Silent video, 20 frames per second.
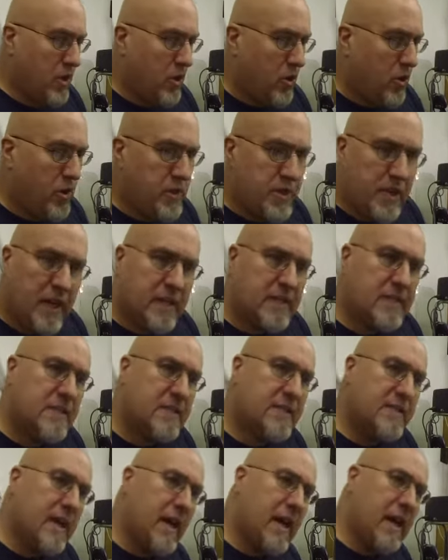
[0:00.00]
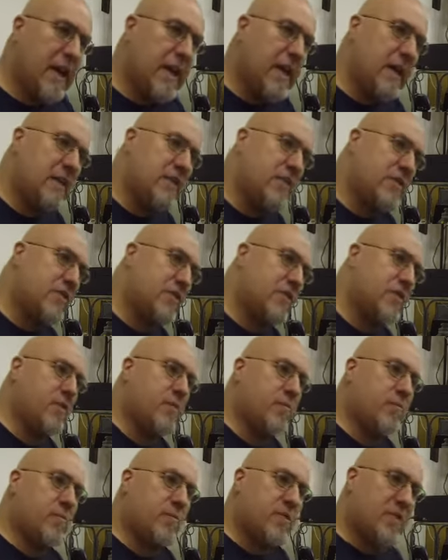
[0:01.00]
Und jetzt seit
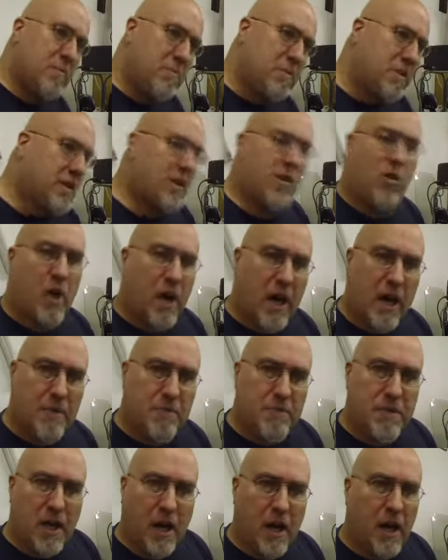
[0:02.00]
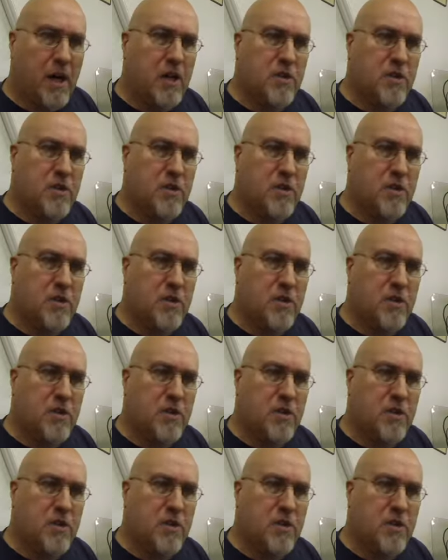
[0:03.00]
ziemlich genau einem Jahr,